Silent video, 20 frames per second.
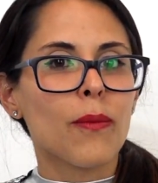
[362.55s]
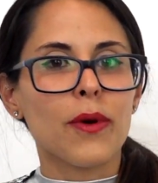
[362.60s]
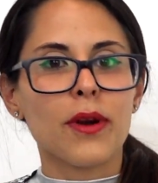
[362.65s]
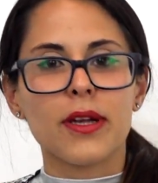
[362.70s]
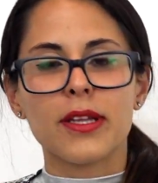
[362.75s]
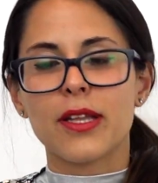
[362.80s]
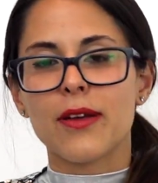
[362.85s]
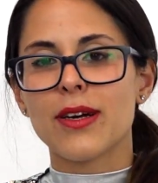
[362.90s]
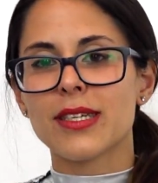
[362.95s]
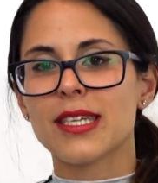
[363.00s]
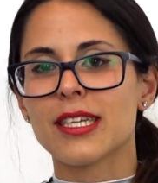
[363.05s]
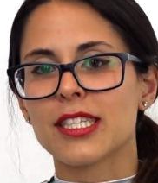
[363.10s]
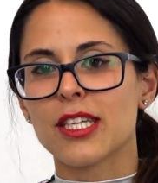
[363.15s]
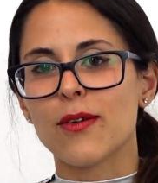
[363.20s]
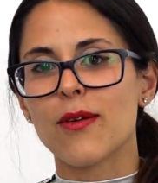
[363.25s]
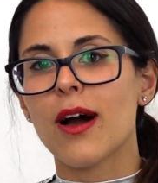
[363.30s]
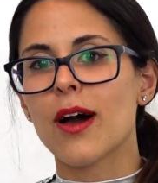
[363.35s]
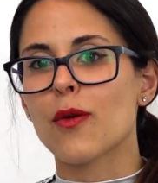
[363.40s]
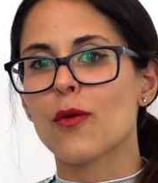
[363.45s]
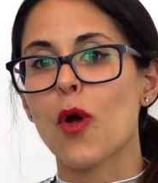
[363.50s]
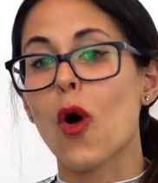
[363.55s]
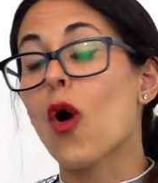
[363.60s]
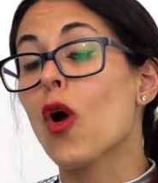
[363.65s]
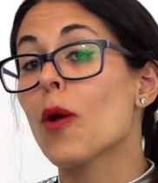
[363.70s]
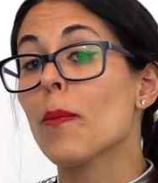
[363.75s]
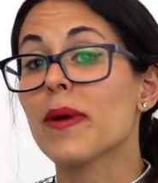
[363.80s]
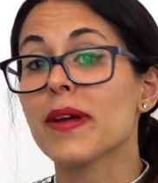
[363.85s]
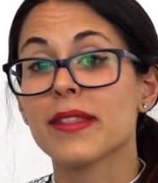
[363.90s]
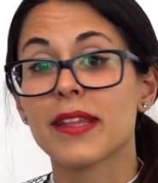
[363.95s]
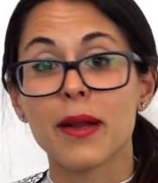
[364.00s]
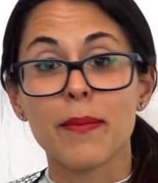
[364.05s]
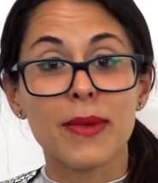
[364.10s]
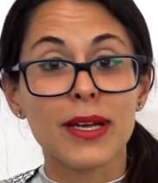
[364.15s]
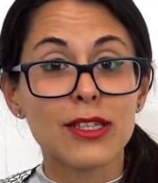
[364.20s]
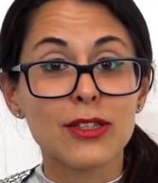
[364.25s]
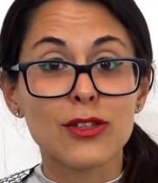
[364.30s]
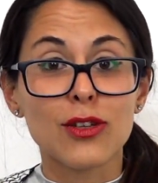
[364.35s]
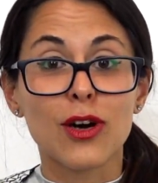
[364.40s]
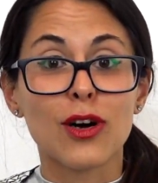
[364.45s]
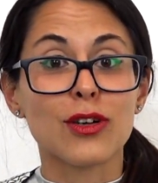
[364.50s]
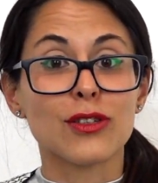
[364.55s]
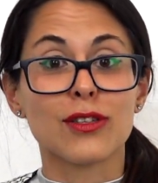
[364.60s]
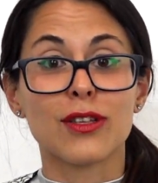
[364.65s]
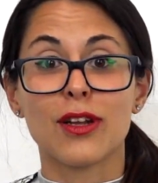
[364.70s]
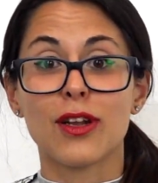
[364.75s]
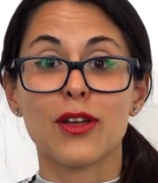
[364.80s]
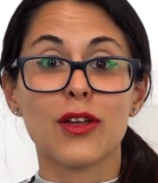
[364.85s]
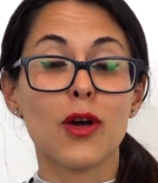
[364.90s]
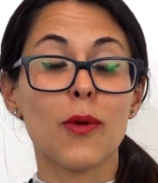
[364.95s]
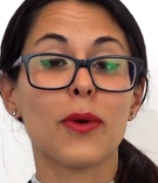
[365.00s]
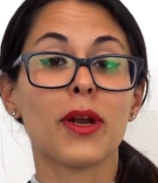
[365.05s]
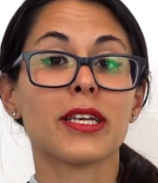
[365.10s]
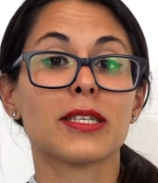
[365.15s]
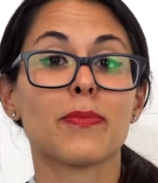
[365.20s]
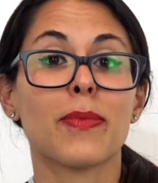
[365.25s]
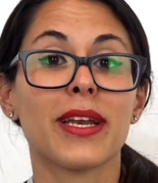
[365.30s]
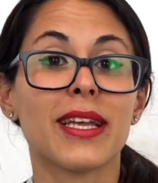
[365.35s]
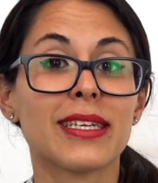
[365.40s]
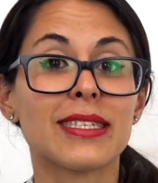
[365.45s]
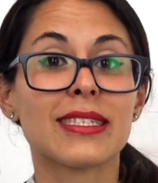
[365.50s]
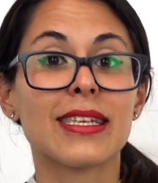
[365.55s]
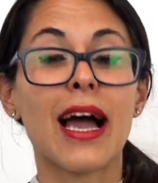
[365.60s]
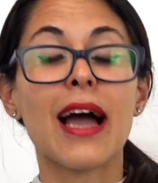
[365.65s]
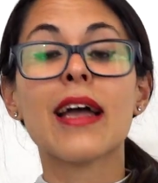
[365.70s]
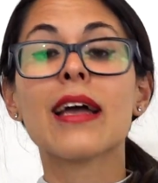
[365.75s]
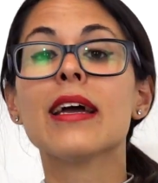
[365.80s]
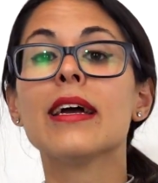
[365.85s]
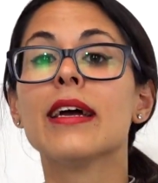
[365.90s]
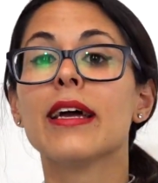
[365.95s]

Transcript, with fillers: porque te vas a llevar unos golpes tremendos, te lo digo por experiencia.